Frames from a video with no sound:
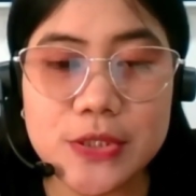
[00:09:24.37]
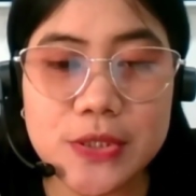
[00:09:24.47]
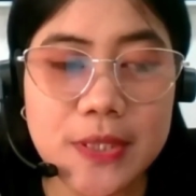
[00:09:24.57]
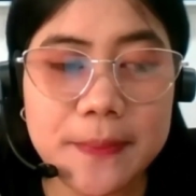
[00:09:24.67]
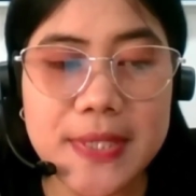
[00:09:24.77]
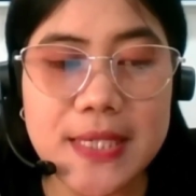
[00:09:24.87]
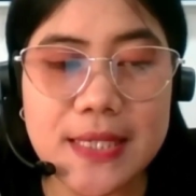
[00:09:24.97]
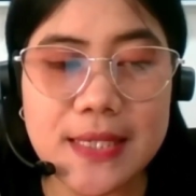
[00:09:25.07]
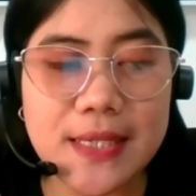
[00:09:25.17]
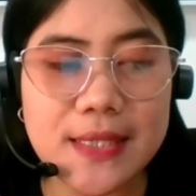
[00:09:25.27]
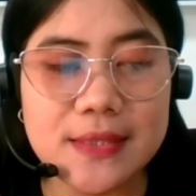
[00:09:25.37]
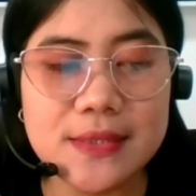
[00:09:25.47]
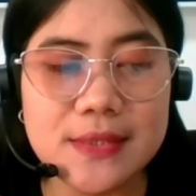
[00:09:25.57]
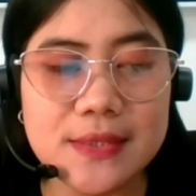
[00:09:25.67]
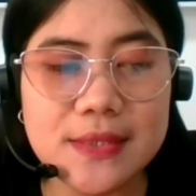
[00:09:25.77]
cukup
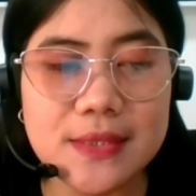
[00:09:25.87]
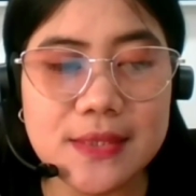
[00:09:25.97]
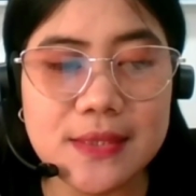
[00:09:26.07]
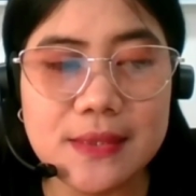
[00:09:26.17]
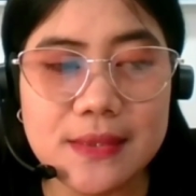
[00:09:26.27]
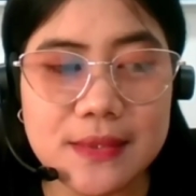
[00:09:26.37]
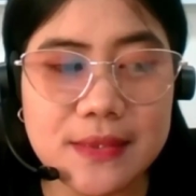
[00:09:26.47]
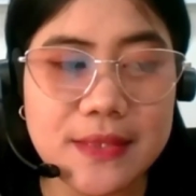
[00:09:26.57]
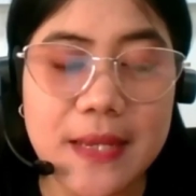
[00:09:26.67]
dengan uh,